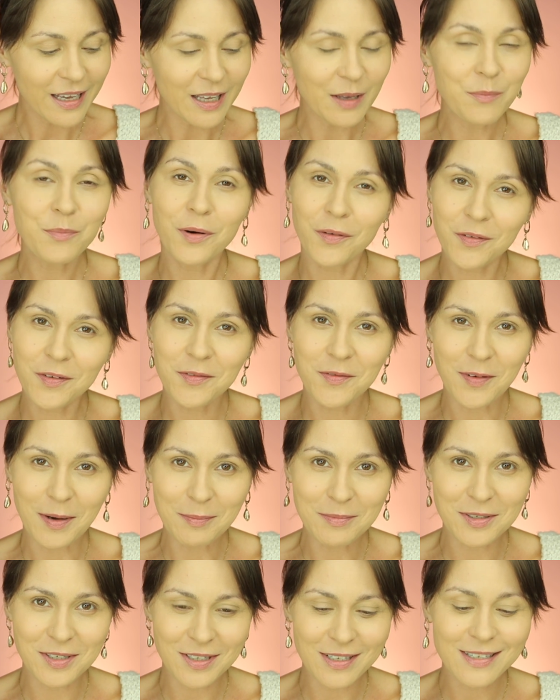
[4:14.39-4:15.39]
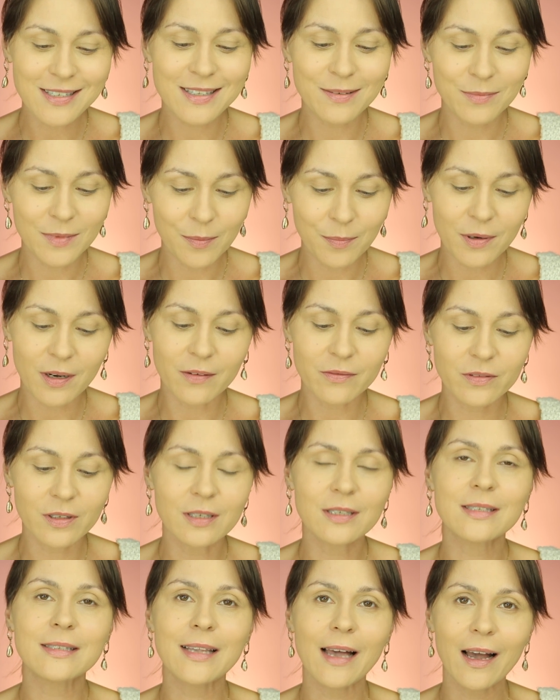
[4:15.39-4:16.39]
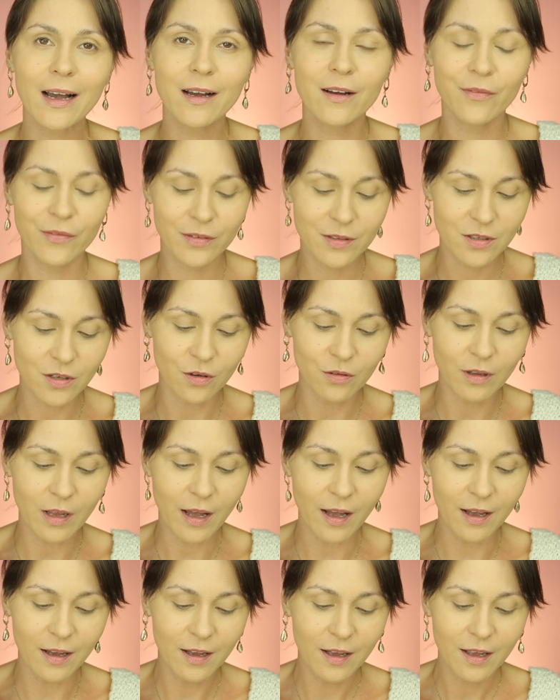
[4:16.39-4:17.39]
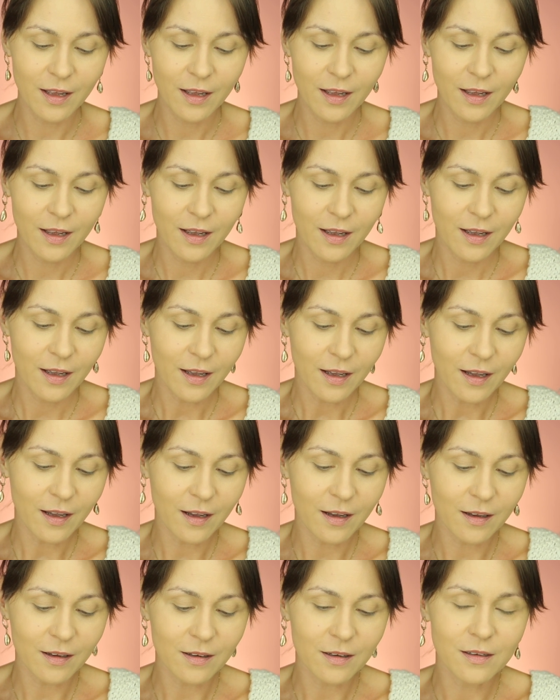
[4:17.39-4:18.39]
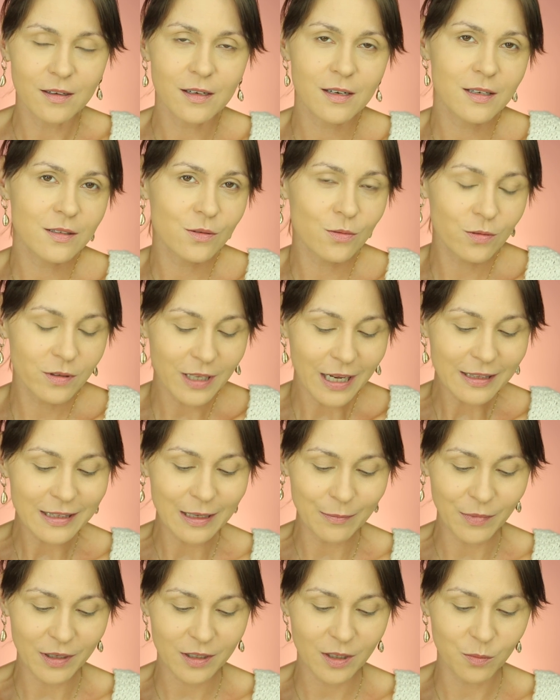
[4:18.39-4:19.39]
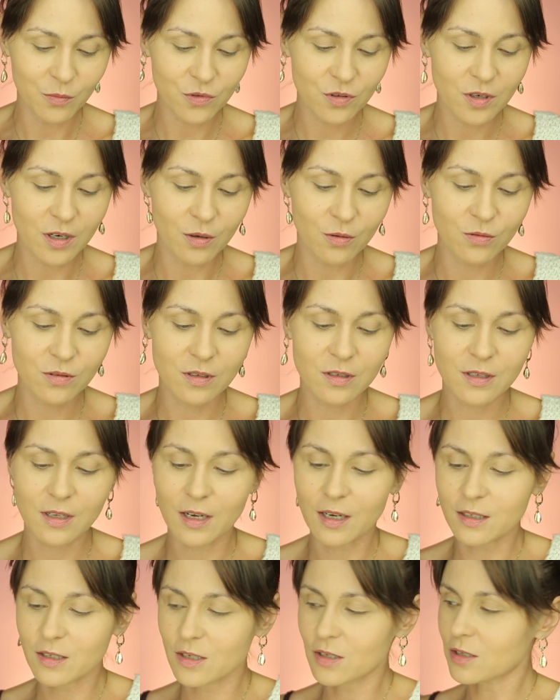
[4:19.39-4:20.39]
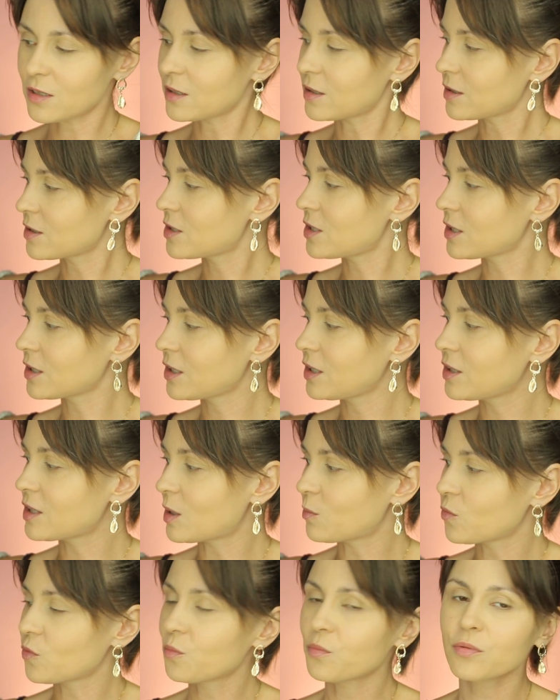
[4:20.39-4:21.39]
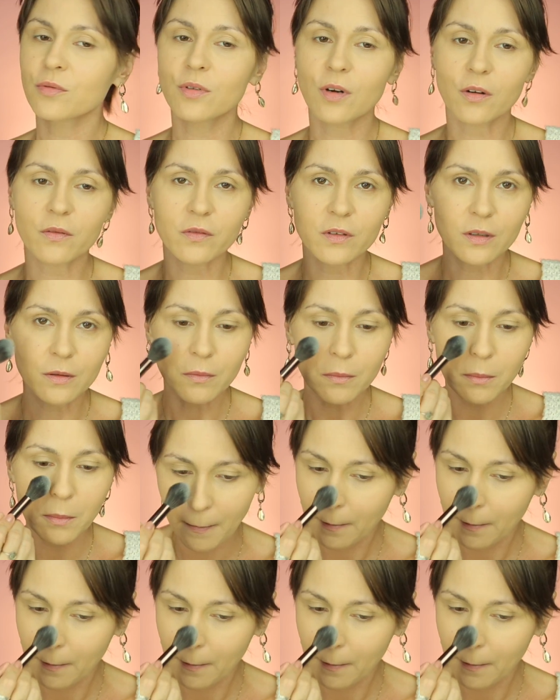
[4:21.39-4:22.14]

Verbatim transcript: I powiem Wam, że jestem naprawdę zachwycona e, rezultatem, jaki można uzyskać dzięki temu pudrowi.